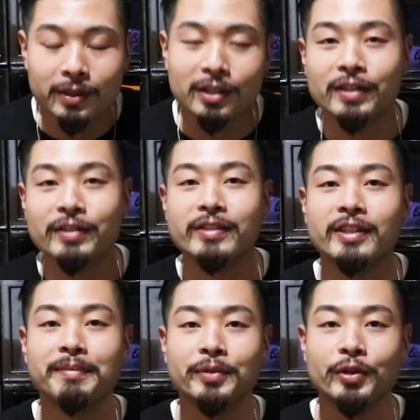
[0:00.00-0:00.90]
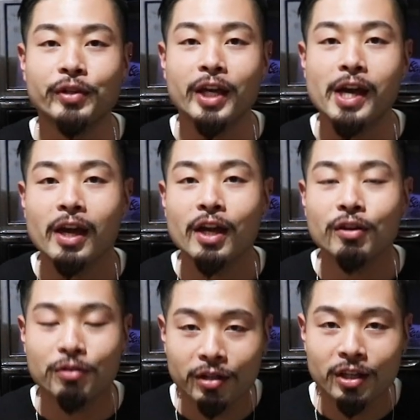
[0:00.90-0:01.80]
キックスラップより
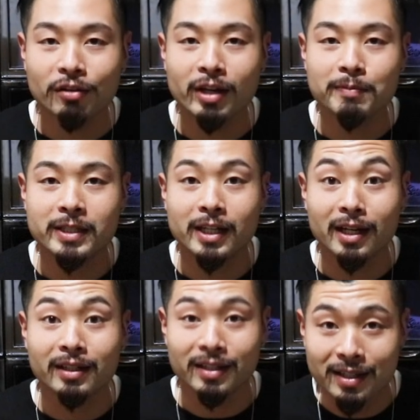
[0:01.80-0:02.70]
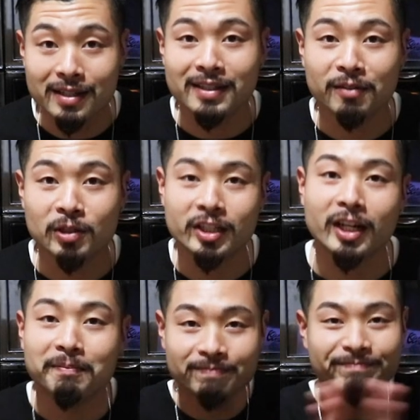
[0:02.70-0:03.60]
クリーニングワイプスがリリースされました。あ